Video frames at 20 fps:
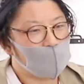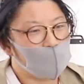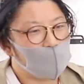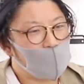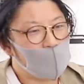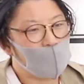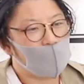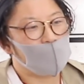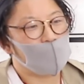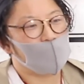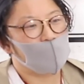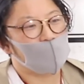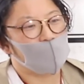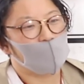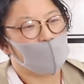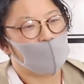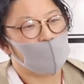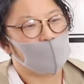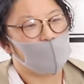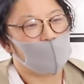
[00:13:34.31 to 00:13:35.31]
のまあ
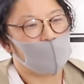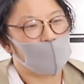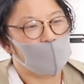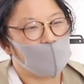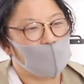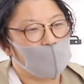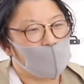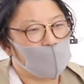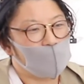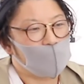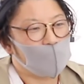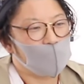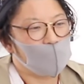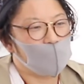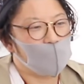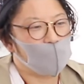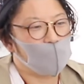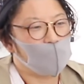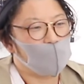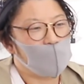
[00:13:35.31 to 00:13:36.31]

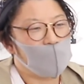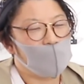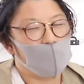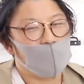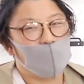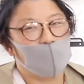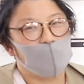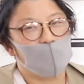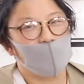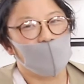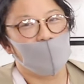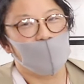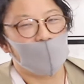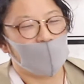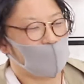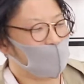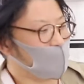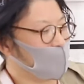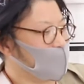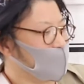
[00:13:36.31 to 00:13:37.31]
ちょっとまあ面倒くさい
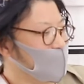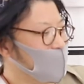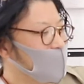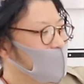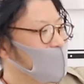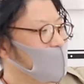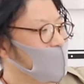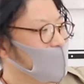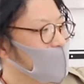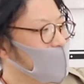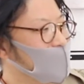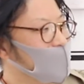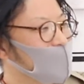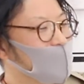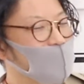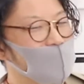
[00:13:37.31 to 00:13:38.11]
なと思いながら、